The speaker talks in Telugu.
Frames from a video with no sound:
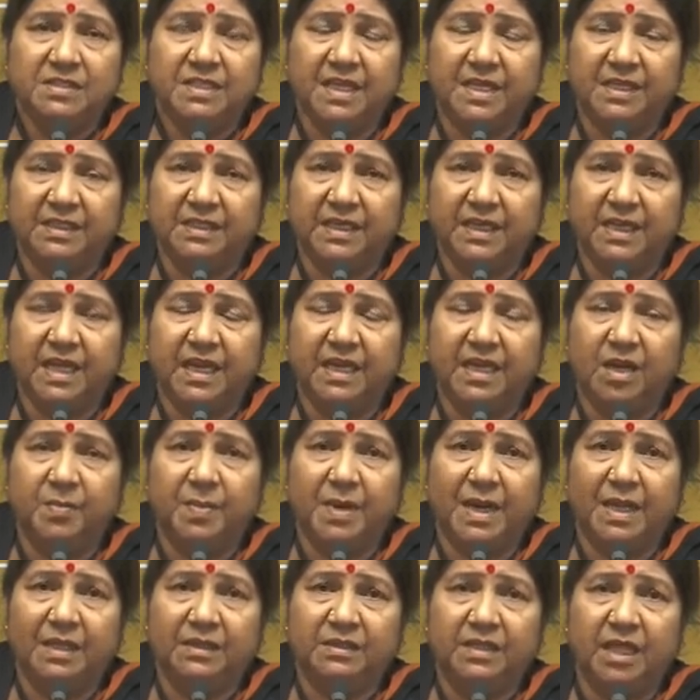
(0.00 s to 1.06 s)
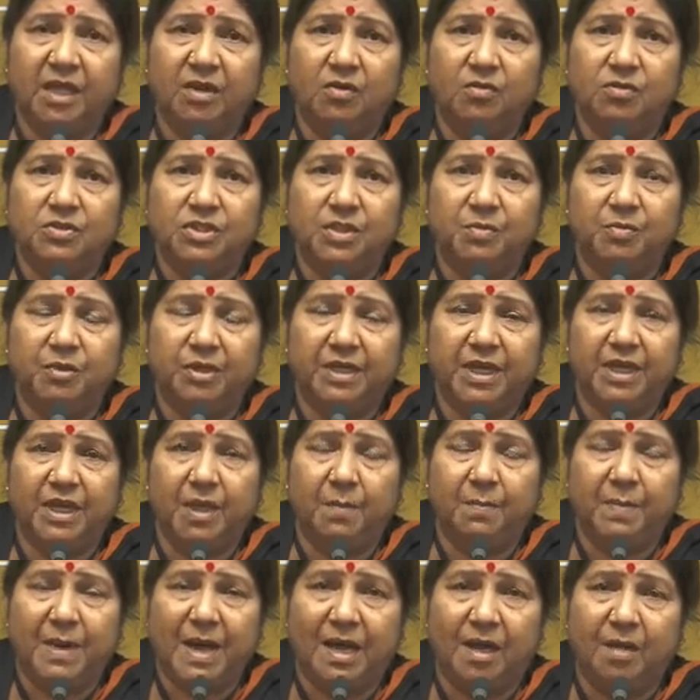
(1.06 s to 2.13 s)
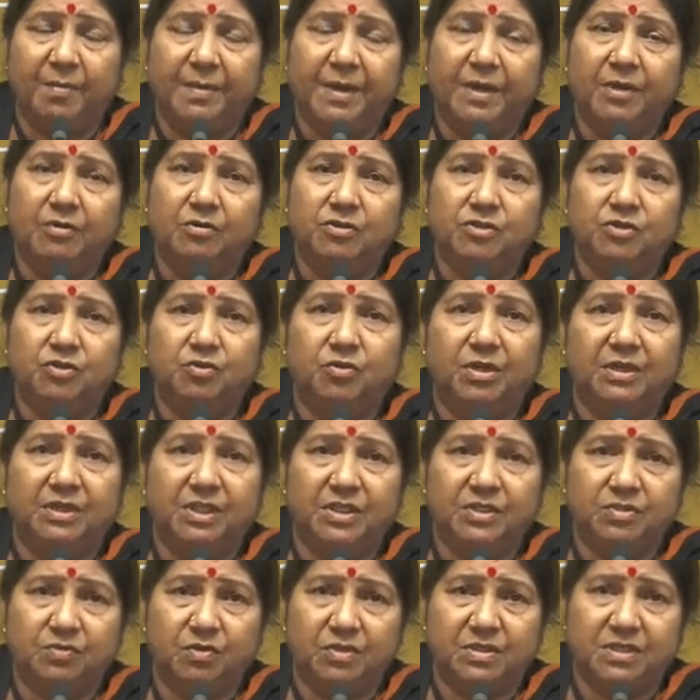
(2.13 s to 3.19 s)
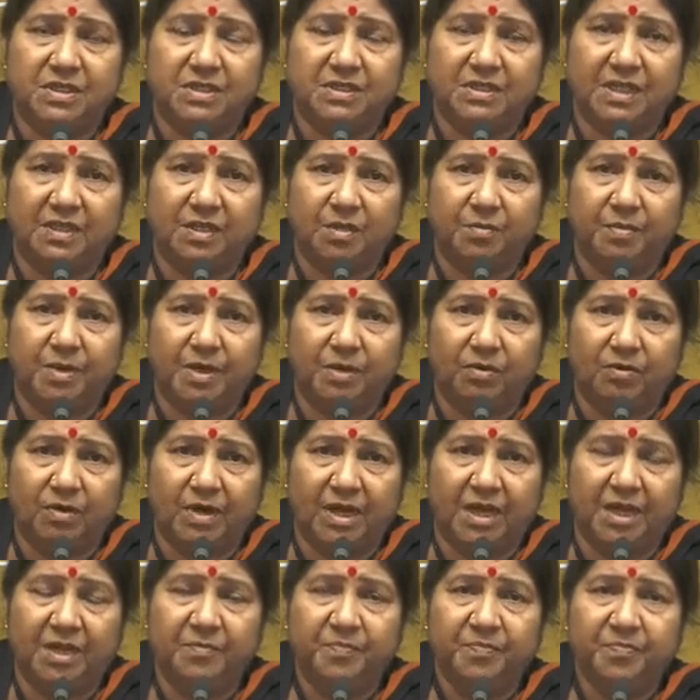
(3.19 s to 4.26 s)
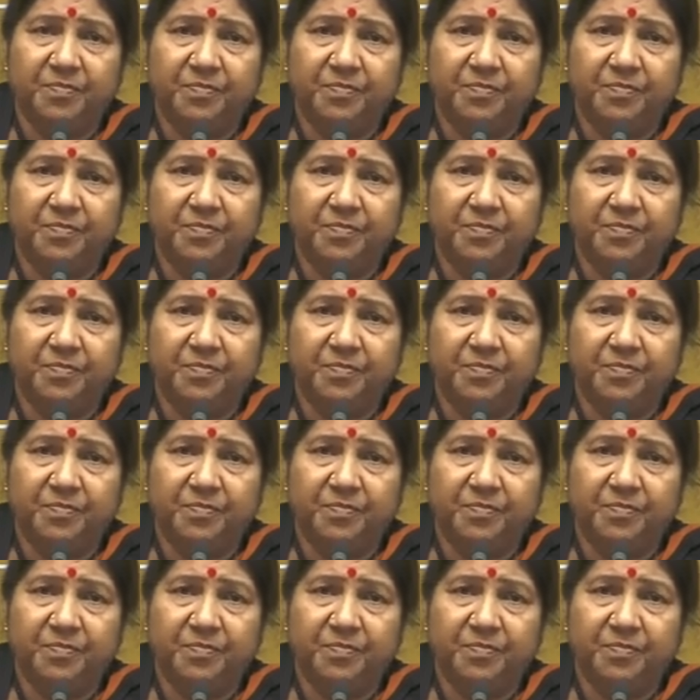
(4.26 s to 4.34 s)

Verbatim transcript: చరిత్ర కలిగిన ప్రాంతాల నుంచి ముఖ్యంగా పార్లమెంట్ నుంచి కూడా తీసుకొచ్చిన సందర్భాలు ఉన్నాయి